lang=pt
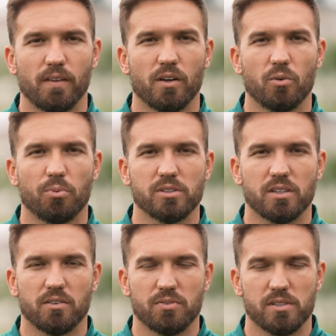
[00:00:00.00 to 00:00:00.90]
Que eu possa
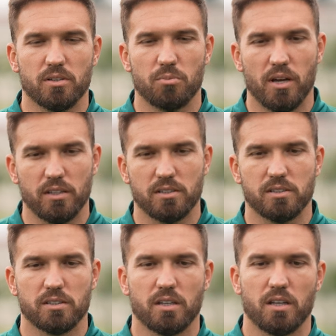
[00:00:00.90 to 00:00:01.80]
estar tá fazendo
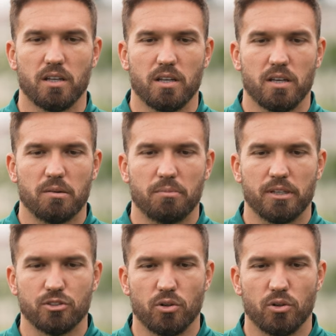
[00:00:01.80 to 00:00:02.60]
mais mais